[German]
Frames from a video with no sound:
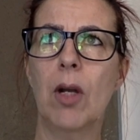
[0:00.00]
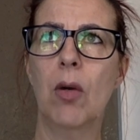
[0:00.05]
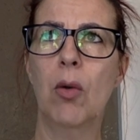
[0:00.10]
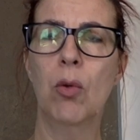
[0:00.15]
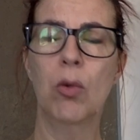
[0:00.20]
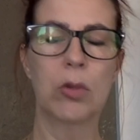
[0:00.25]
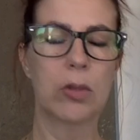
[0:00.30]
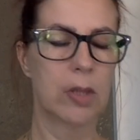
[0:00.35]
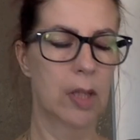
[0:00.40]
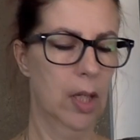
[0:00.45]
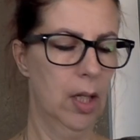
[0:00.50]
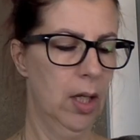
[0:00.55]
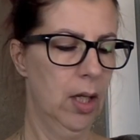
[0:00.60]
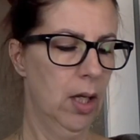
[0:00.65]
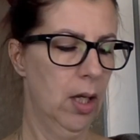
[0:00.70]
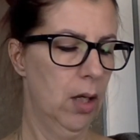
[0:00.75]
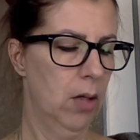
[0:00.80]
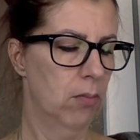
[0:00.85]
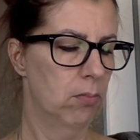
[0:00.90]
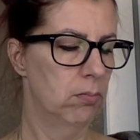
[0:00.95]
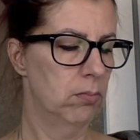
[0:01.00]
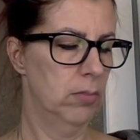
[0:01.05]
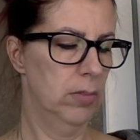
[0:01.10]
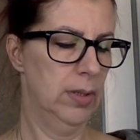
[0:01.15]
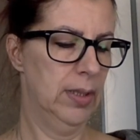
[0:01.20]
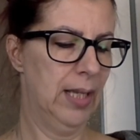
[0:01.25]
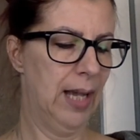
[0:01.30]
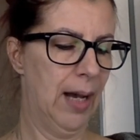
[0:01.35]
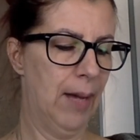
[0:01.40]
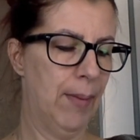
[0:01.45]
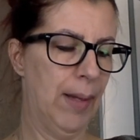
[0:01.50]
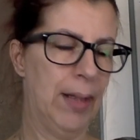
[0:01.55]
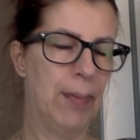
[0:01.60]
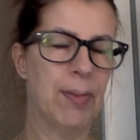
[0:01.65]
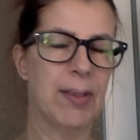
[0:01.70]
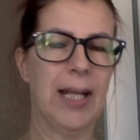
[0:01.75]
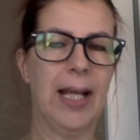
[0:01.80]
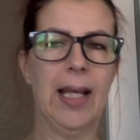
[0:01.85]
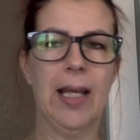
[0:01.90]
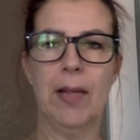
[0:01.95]
Und ja,
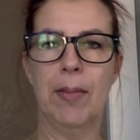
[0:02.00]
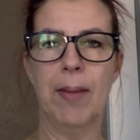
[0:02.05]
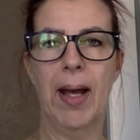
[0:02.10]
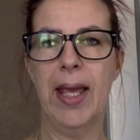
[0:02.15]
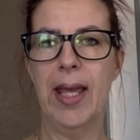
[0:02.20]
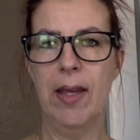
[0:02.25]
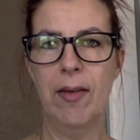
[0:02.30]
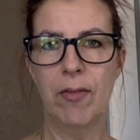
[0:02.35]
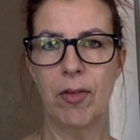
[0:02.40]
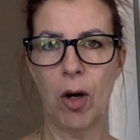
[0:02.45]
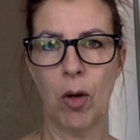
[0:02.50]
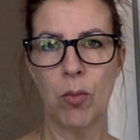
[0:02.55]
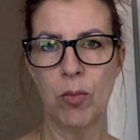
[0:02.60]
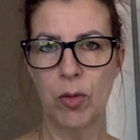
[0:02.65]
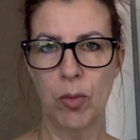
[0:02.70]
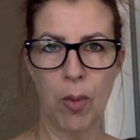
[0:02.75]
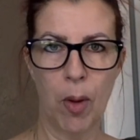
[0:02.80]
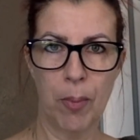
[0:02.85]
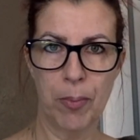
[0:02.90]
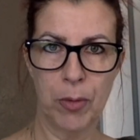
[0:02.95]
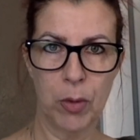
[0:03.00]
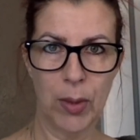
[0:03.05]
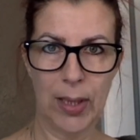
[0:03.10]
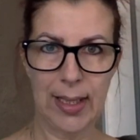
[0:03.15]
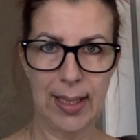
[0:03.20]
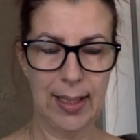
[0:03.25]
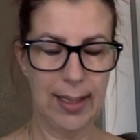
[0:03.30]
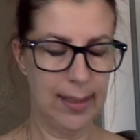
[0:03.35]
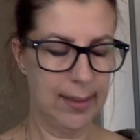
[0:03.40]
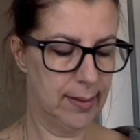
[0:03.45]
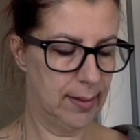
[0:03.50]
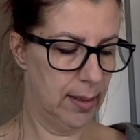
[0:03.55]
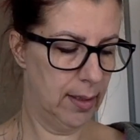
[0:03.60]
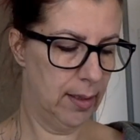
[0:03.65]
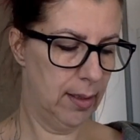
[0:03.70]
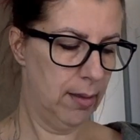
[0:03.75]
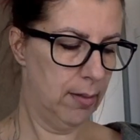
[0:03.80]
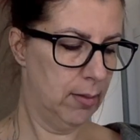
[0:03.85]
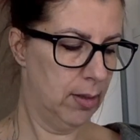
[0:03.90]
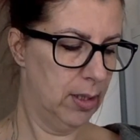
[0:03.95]
manchmal denke ich mir eh, warum die überhaupt dort liegt,
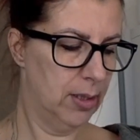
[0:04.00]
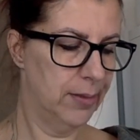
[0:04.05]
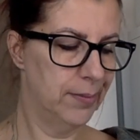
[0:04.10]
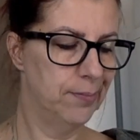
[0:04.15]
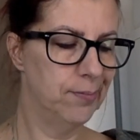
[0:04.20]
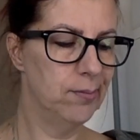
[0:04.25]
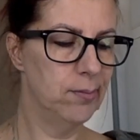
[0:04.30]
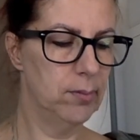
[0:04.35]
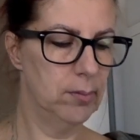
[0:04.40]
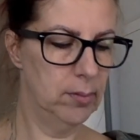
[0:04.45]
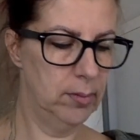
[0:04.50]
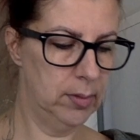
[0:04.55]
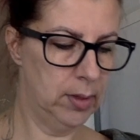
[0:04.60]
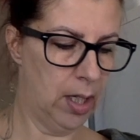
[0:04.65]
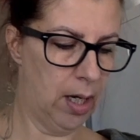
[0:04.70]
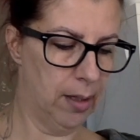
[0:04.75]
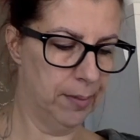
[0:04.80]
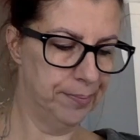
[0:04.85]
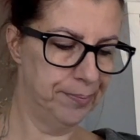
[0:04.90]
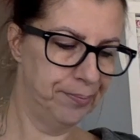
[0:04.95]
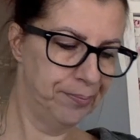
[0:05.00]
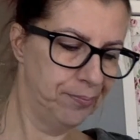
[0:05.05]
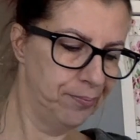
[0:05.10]
ja, aber ja.